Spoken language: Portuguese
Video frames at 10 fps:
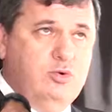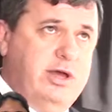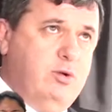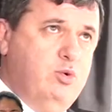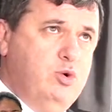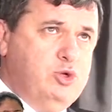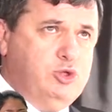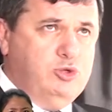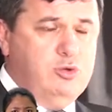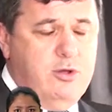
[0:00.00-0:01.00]
o
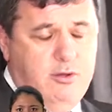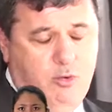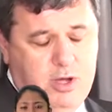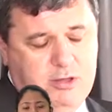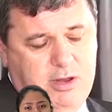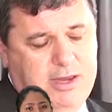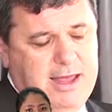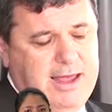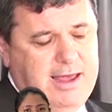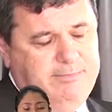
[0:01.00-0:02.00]
recurso, quando ele
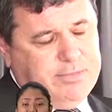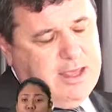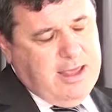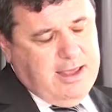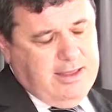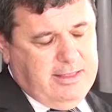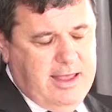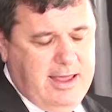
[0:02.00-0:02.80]
é, é,